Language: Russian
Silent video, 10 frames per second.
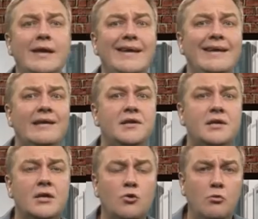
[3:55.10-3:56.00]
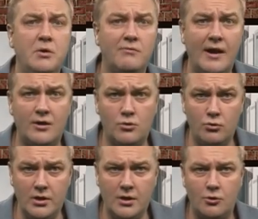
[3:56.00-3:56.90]
и идти убивать
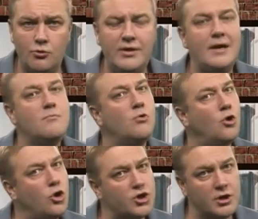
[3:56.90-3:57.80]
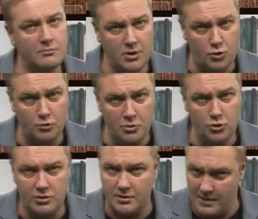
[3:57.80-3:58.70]
других людей, может быть,
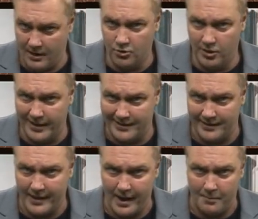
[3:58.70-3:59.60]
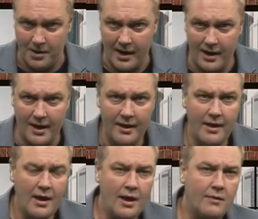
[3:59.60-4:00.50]
убьют тебя, но это нормально.
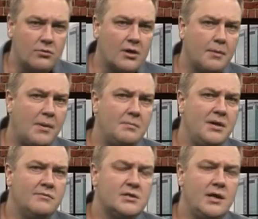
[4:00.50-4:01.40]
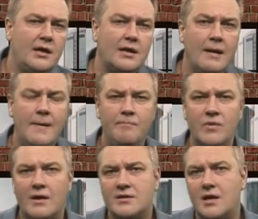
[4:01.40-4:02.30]
Вот как по мне, вы знаете,
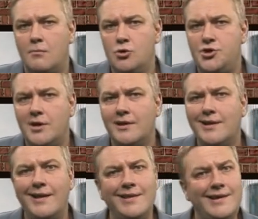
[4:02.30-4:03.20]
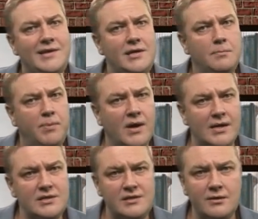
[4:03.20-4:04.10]
разработчика данной типа
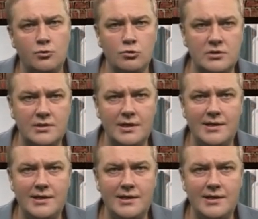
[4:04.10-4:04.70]
Конституции